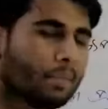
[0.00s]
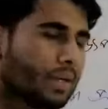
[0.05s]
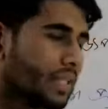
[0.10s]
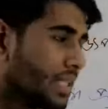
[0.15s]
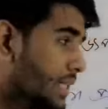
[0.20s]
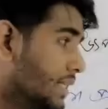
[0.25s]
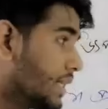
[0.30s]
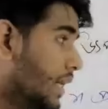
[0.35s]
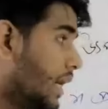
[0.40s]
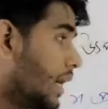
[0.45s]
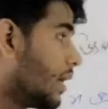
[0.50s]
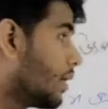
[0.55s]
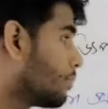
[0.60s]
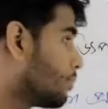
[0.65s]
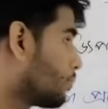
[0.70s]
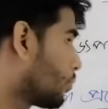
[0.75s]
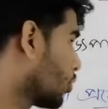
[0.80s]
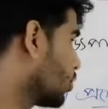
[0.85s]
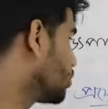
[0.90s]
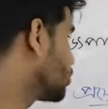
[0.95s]
আমাদের
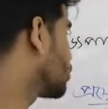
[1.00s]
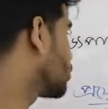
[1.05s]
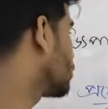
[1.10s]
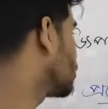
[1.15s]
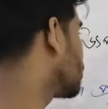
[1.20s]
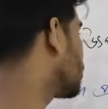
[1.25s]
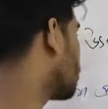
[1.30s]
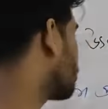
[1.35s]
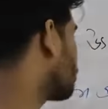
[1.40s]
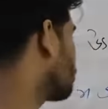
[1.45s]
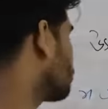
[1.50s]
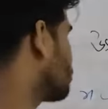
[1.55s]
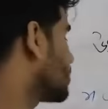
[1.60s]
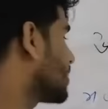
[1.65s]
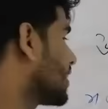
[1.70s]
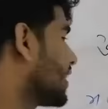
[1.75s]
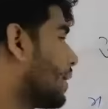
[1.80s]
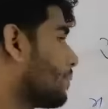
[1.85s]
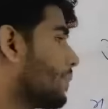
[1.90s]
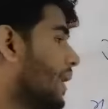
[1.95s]
প্রয়োজনীয় শর্ত
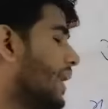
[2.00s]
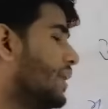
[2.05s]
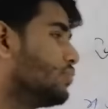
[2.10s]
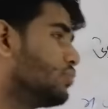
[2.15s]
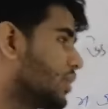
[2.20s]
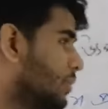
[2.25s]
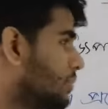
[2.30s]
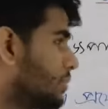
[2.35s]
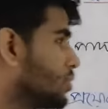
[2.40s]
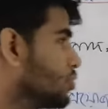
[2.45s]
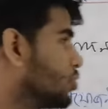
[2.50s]
অনুযায়ী আমরা এই দুইটা